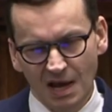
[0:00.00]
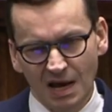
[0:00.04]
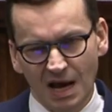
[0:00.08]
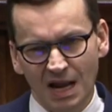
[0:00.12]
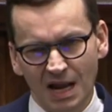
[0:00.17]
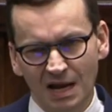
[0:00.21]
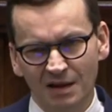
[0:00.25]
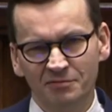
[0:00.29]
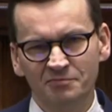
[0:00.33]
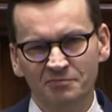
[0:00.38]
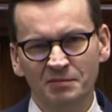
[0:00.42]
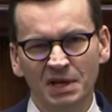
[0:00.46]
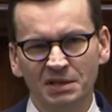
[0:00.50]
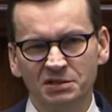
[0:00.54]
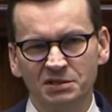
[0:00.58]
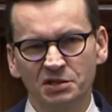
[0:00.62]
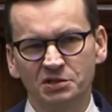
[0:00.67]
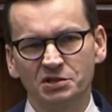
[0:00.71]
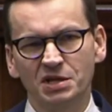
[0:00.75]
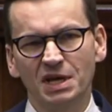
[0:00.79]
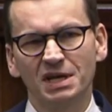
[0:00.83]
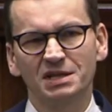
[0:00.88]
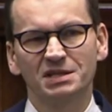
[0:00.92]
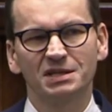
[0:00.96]
Ale w
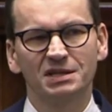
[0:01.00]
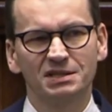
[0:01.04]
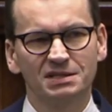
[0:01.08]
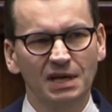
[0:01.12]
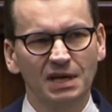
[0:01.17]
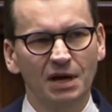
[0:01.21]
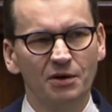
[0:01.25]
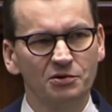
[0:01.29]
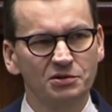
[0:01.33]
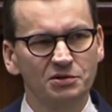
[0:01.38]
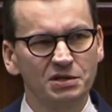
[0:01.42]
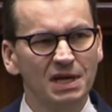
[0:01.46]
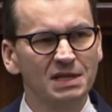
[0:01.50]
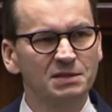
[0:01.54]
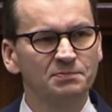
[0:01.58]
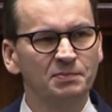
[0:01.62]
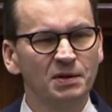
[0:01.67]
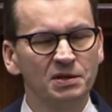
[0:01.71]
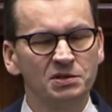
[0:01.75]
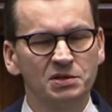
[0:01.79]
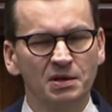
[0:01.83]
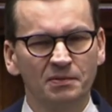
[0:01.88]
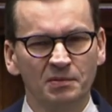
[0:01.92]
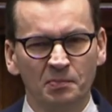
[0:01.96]
międzyczasie cały czas
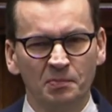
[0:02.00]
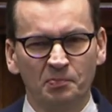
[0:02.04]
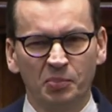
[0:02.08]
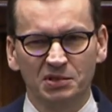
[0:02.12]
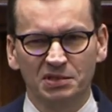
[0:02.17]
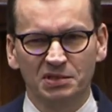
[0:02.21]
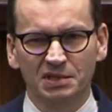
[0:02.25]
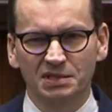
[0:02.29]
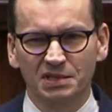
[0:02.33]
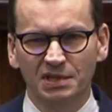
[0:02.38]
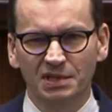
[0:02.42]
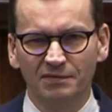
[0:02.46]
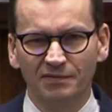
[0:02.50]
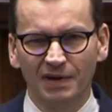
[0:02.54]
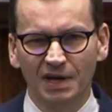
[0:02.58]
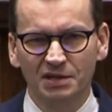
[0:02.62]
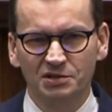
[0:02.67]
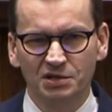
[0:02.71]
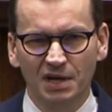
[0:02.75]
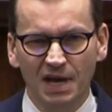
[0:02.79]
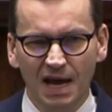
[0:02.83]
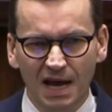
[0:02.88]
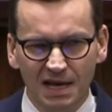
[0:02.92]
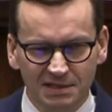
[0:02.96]
będziemy
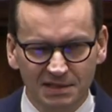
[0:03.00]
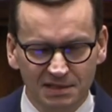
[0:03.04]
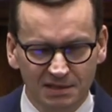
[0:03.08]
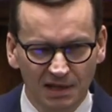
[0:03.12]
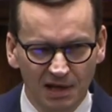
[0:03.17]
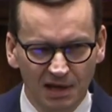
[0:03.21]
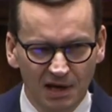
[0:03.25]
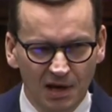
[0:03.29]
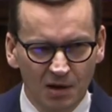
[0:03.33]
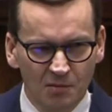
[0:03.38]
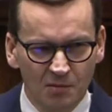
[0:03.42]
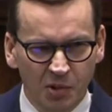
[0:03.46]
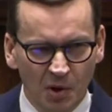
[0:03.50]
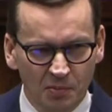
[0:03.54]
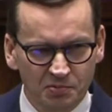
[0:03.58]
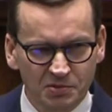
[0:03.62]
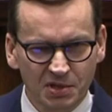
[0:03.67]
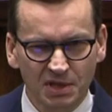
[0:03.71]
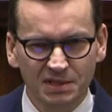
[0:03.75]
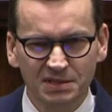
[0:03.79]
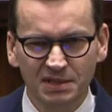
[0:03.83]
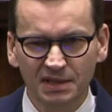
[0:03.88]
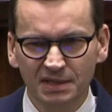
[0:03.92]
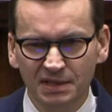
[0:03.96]
pozyskiwać gaz
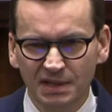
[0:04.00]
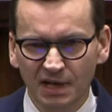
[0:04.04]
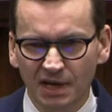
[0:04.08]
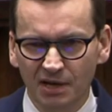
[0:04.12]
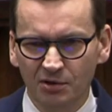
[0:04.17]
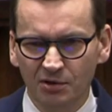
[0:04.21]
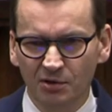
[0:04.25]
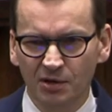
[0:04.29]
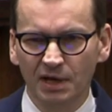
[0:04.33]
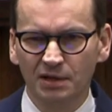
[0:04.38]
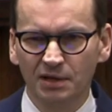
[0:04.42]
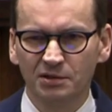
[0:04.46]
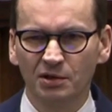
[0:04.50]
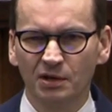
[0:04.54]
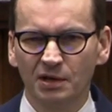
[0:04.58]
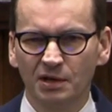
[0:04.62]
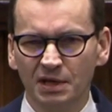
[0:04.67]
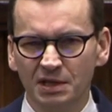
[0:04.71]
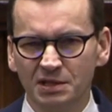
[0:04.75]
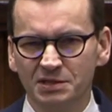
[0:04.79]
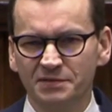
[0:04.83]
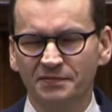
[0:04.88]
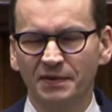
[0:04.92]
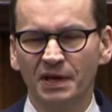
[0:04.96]
poprzez
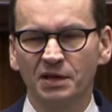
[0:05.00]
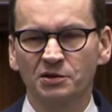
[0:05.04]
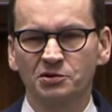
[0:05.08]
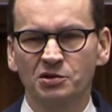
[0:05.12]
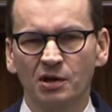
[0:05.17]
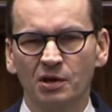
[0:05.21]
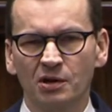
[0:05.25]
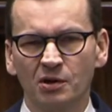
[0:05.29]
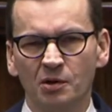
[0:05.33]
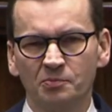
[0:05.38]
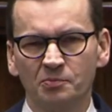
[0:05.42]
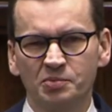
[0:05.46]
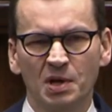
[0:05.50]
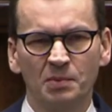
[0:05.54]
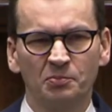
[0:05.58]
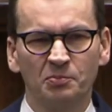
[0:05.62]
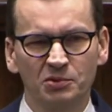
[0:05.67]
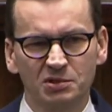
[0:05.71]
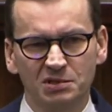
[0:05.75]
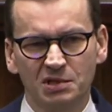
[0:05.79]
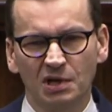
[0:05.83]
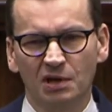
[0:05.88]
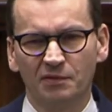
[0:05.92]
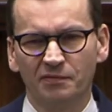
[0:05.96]
interkonektory i zwiększoną
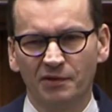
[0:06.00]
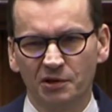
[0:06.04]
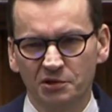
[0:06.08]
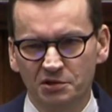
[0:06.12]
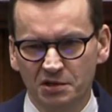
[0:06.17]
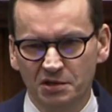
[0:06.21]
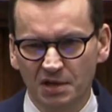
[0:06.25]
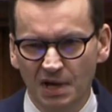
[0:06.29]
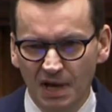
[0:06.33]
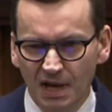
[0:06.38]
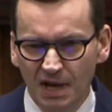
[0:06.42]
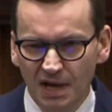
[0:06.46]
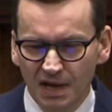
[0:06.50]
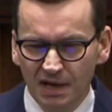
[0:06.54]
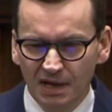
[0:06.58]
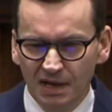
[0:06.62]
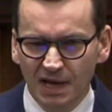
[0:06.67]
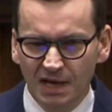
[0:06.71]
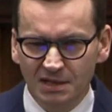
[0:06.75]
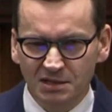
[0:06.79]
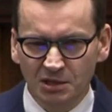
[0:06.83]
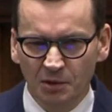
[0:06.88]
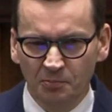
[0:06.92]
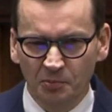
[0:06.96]
przepustowość
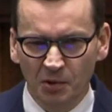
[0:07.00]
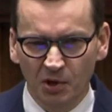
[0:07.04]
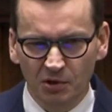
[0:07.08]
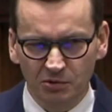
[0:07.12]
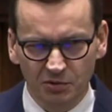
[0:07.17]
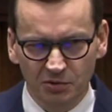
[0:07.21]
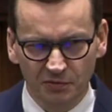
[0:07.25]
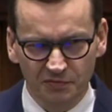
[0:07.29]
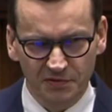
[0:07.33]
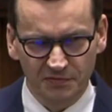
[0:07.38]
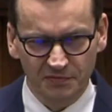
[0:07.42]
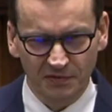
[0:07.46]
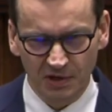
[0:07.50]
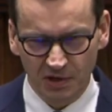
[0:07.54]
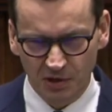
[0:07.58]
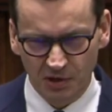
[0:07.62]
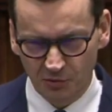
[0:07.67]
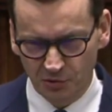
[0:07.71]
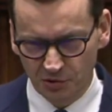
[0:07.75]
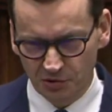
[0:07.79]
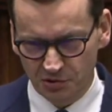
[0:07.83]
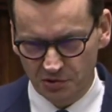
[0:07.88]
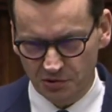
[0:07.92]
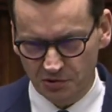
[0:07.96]
gazoportu w
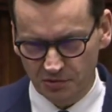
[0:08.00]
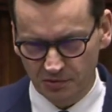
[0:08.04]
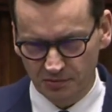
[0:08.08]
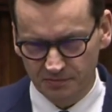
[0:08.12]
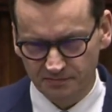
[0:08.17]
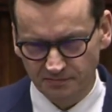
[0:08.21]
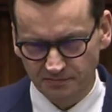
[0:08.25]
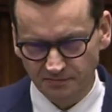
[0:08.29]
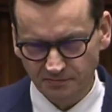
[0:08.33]
Świnoujściu.